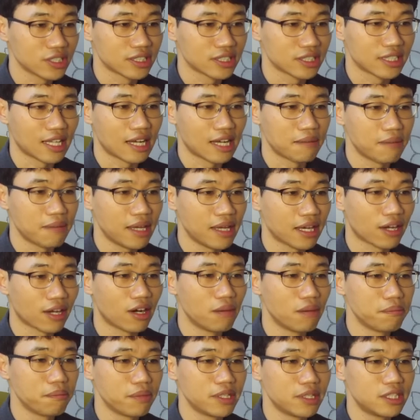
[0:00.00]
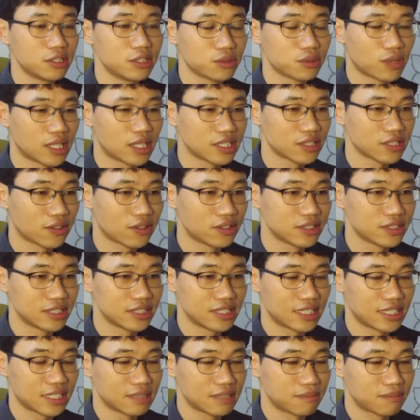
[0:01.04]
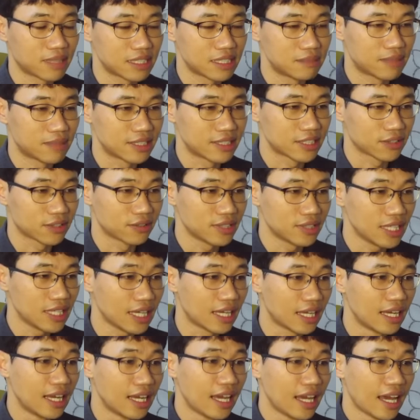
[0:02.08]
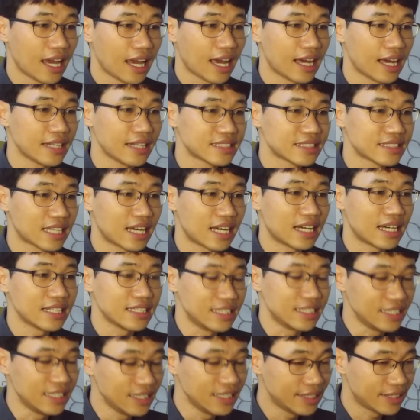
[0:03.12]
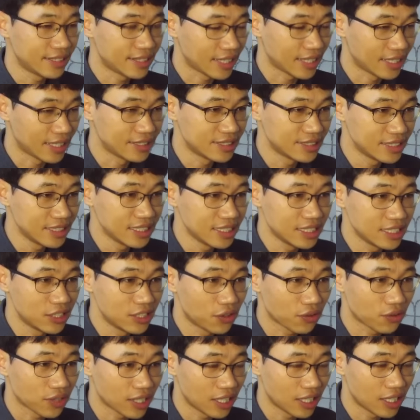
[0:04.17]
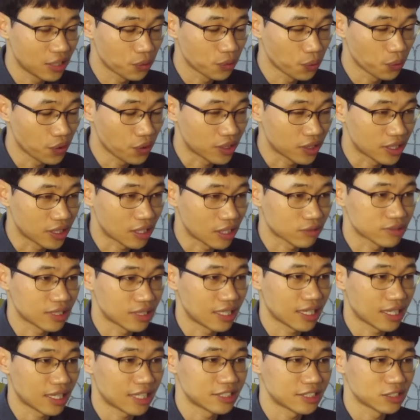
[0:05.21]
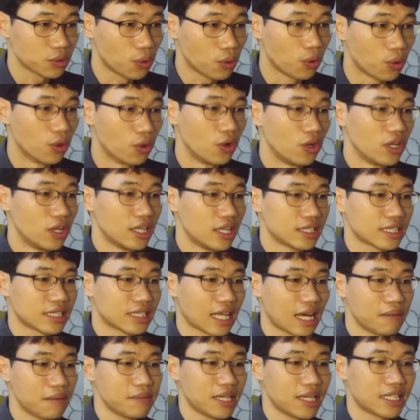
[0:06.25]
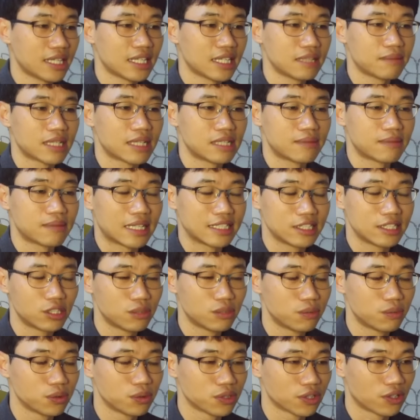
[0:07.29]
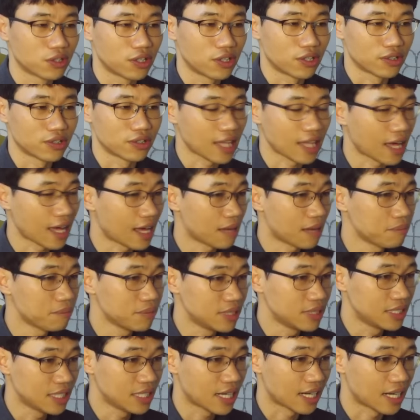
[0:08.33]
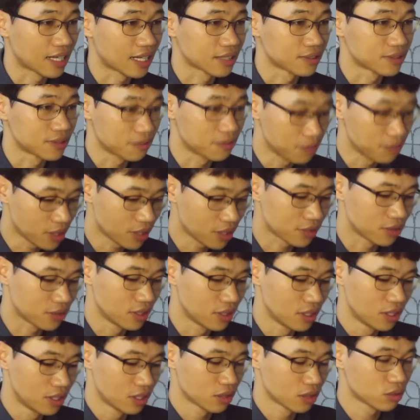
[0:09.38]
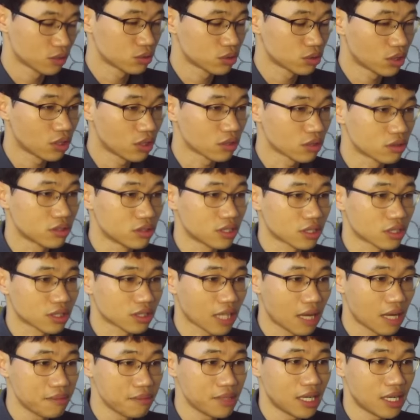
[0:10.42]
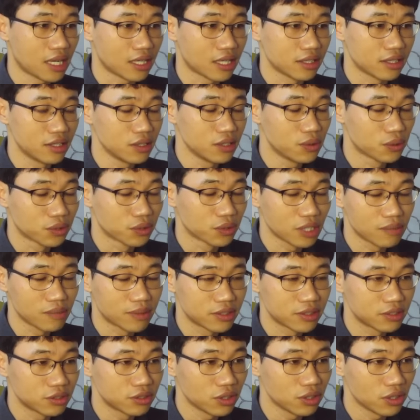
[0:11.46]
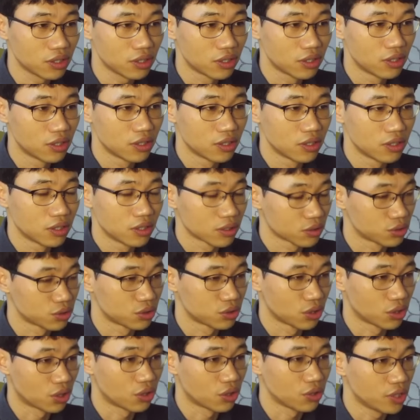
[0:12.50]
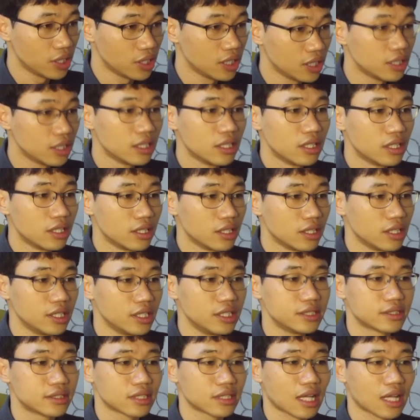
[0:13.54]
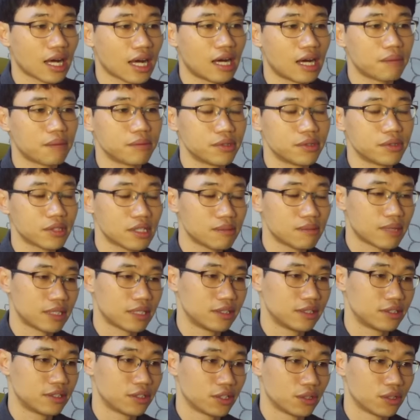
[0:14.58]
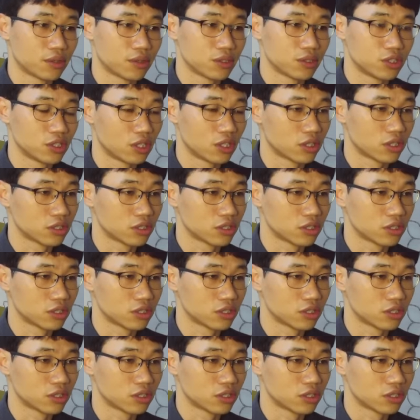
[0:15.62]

그 다음에 커피를 좋아하는 것은 이라는 말을 만들 건데, 항상 이 대시 이렇게 놓여 있다고 생각하시고, 타미야라는 말을 만들어 보는 거예요. 탐이야. 그러면, 그쵸? 그냥 탐이야. 이거 어떻게 만들죠? 그쵸? It is time 이렇게 만들어요. 그쵸?